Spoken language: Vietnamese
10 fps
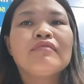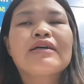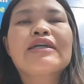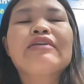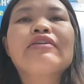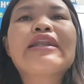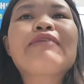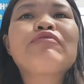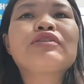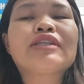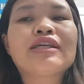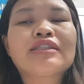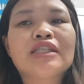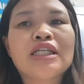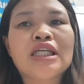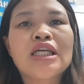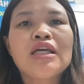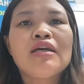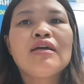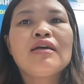và khi đã đến app Fusion thì
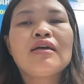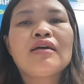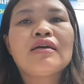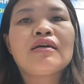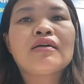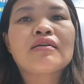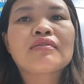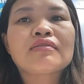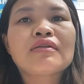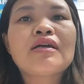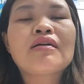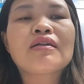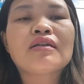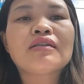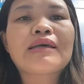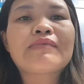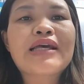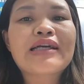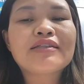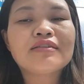uh, các con đã được tham
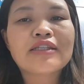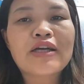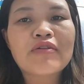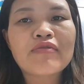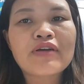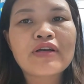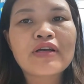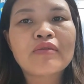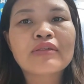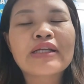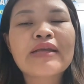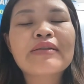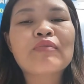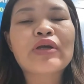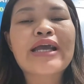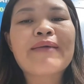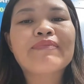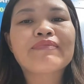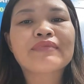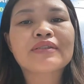gia cái chương trình học về học cái một cái app
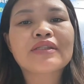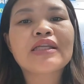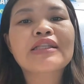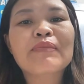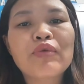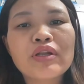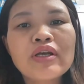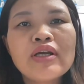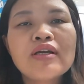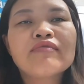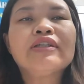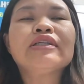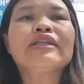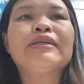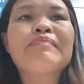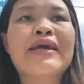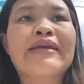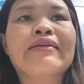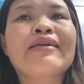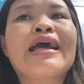rất là tâm huyết với những cái điểm
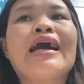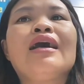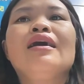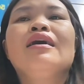mạnh như là